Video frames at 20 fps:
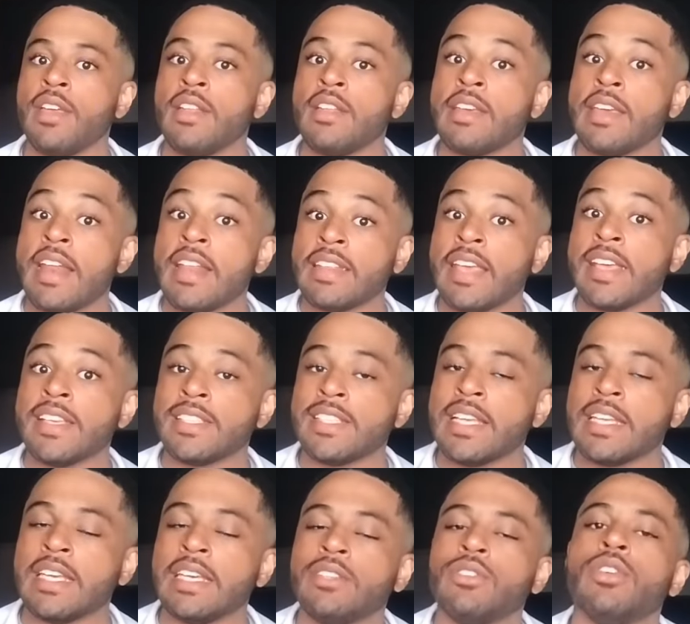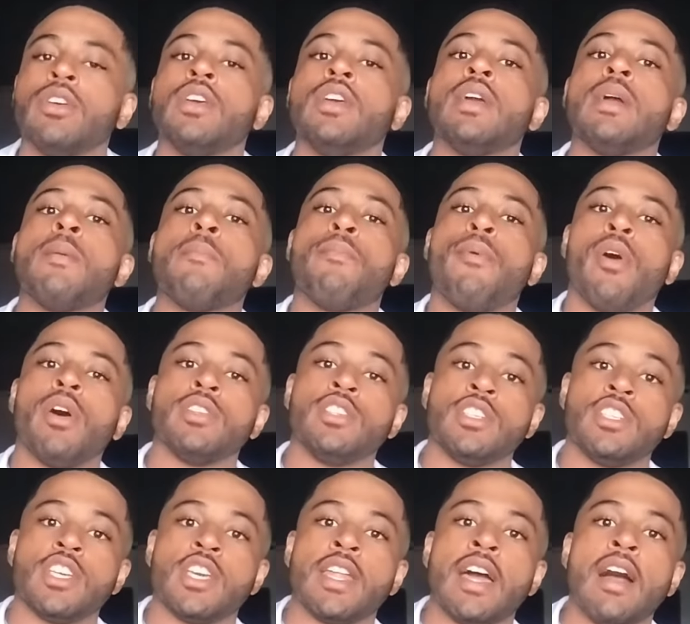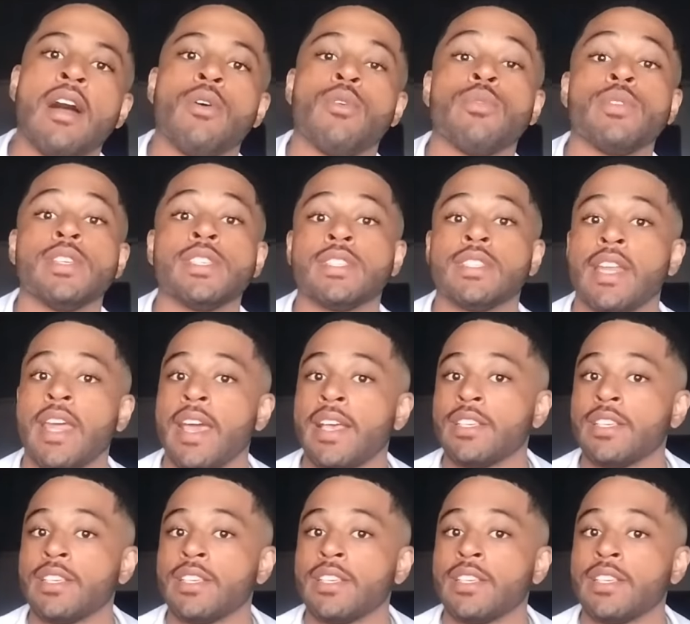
tá inserido pode gerar um estresse,